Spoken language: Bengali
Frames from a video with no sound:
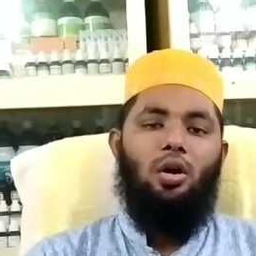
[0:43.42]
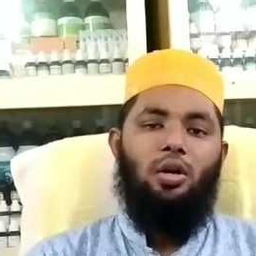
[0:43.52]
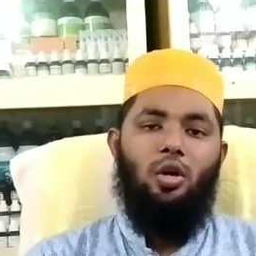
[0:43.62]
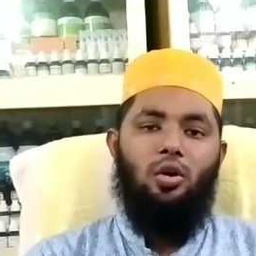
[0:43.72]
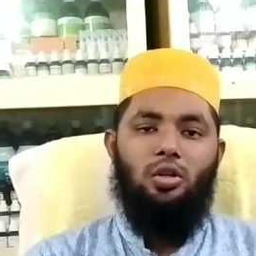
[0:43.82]

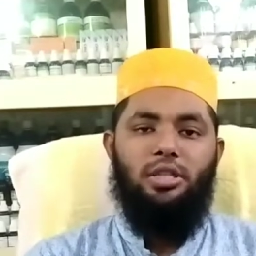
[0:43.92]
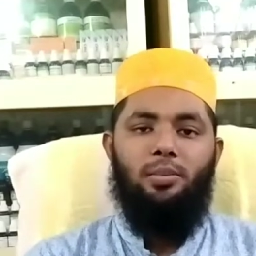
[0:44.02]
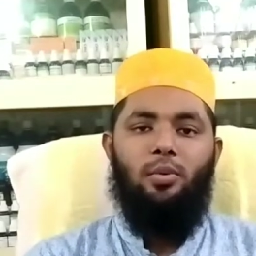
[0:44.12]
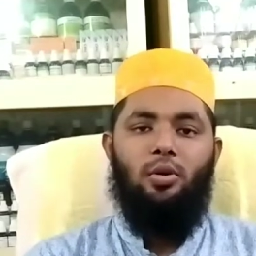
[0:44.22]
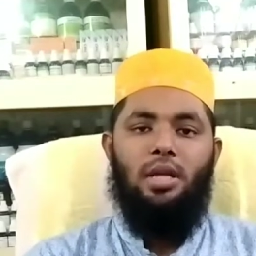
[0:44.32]
অন্ডকোষে
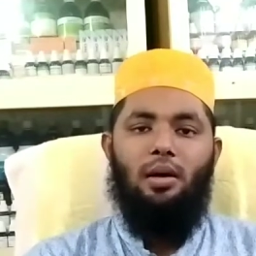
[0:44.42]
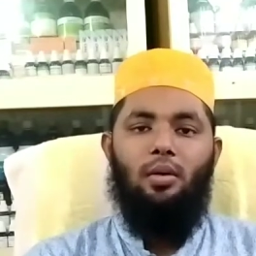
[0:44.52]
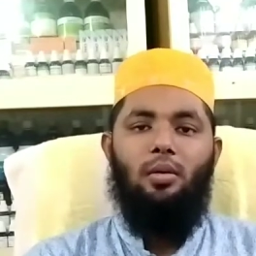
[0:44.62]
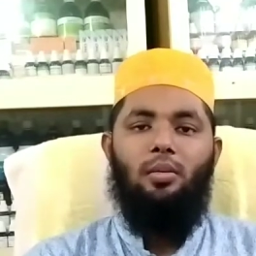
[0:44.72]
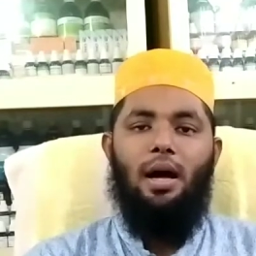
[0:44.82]
প্রদাহ
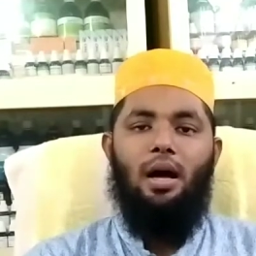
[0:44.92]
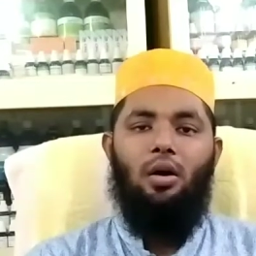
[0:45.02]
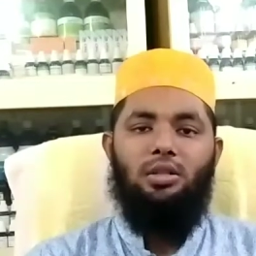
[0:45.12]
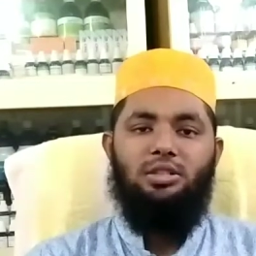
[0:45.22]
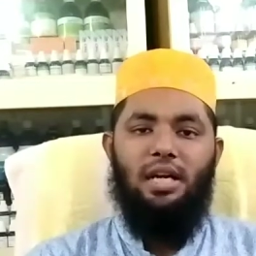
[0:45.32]
বা
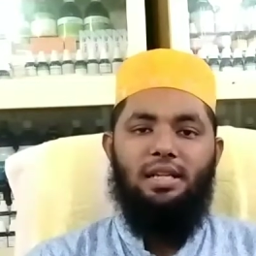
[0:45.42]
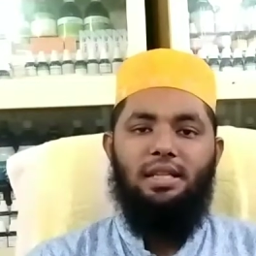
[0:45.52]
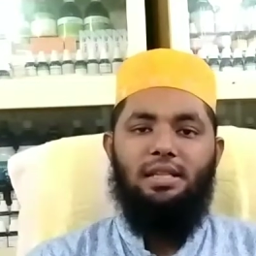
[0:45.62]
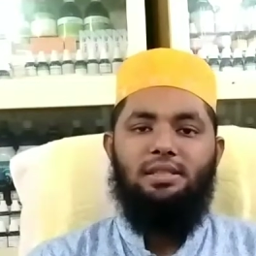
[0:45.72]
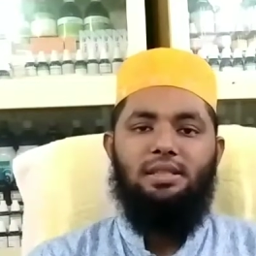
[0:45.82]

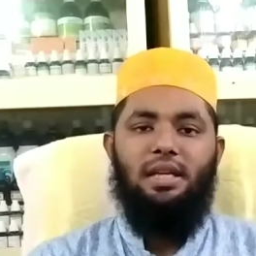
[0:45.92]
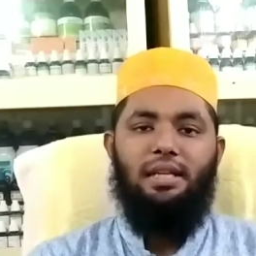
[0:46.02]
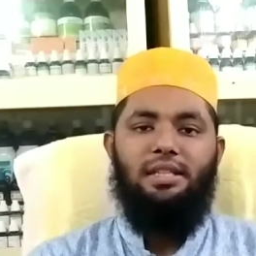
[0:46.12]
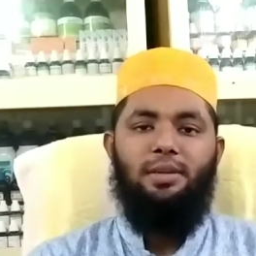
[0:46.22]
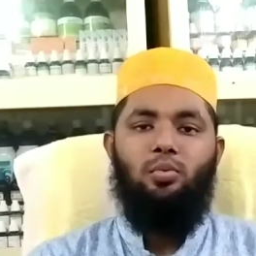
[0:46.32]
অর্চাইটিস
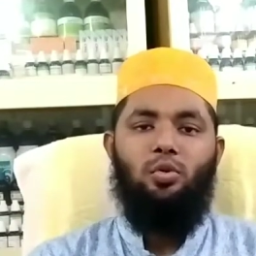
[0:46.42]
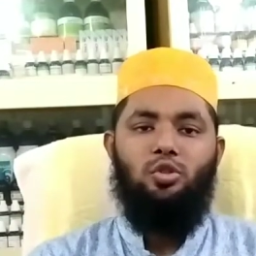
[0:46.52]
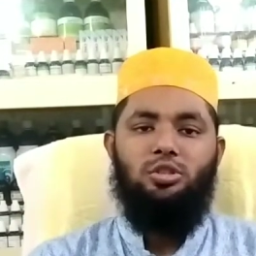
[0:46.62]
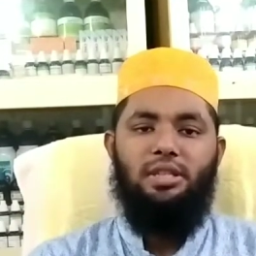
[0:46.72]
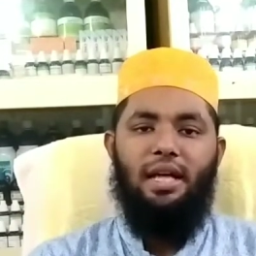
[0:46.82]
এটি
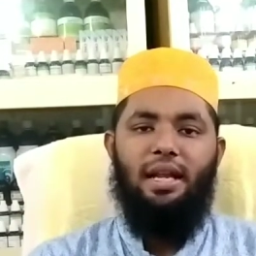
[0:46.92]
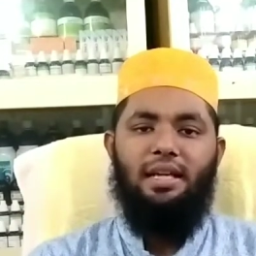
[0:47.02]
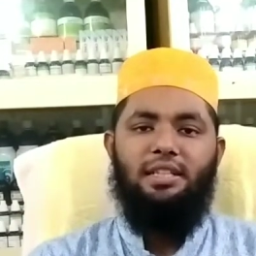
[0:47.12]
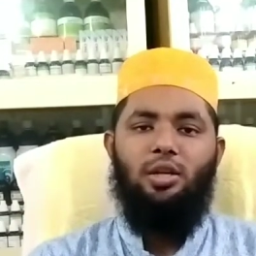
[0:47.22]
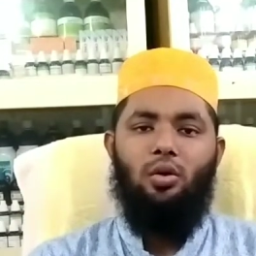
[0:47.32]
পুরুষদের
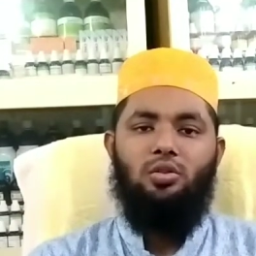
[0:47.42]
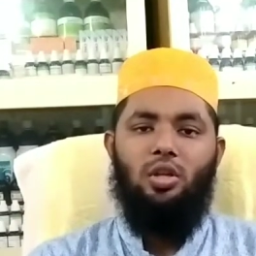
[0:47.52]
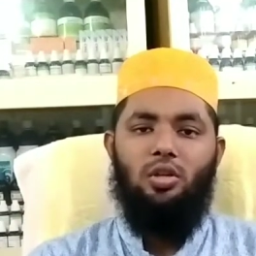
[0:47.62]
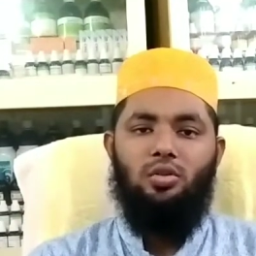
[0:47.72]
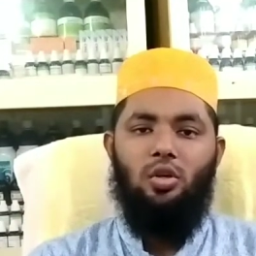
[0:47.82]
একটি
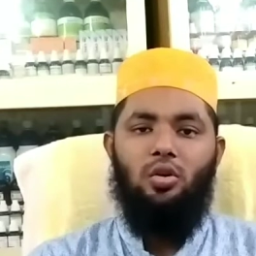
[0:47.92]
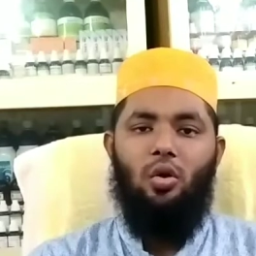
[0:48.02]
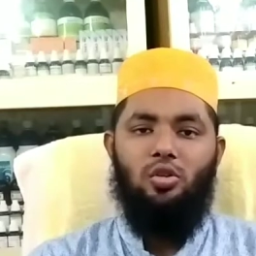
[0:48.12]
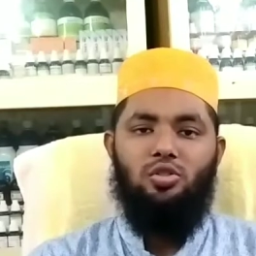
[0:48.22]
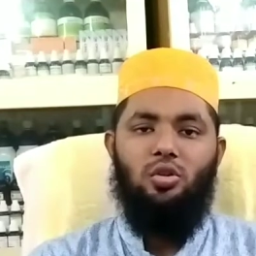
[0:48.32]
অত্যন্ত
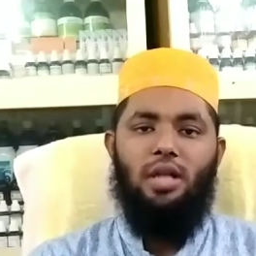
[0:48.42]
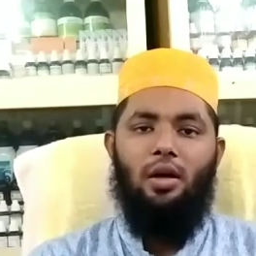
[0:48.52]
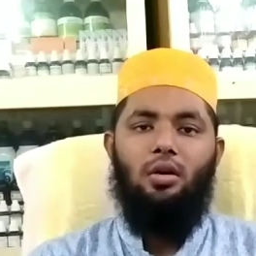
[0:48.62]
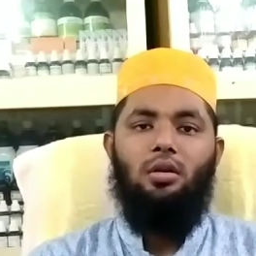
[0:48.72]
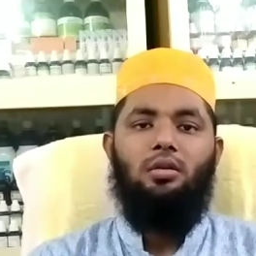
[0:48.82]

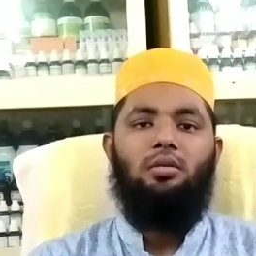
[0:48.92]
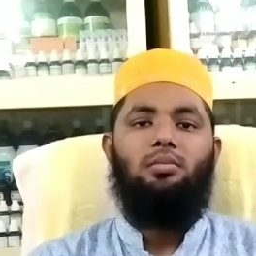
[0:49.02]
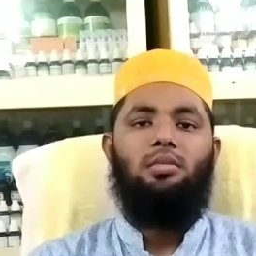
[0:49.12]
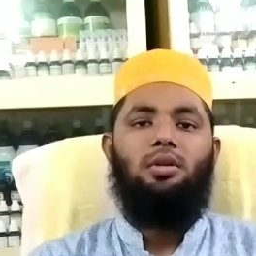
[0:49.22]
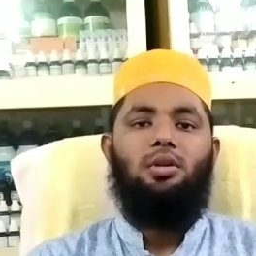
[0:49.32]
কষ্টদায়ক
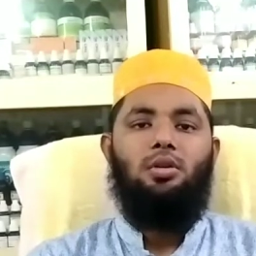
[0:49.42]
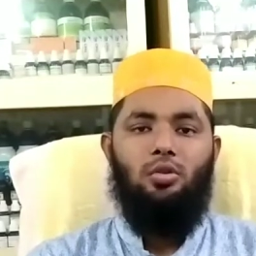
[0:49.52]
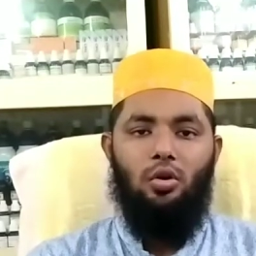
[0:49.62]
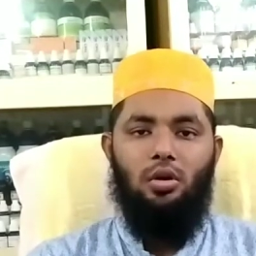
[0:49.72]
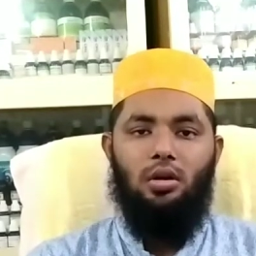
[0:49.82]

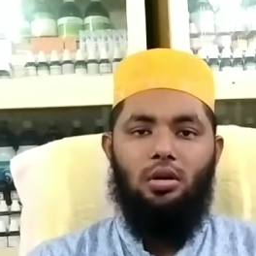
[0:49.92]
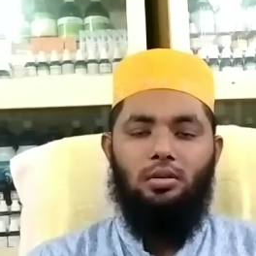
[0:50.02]
রোগ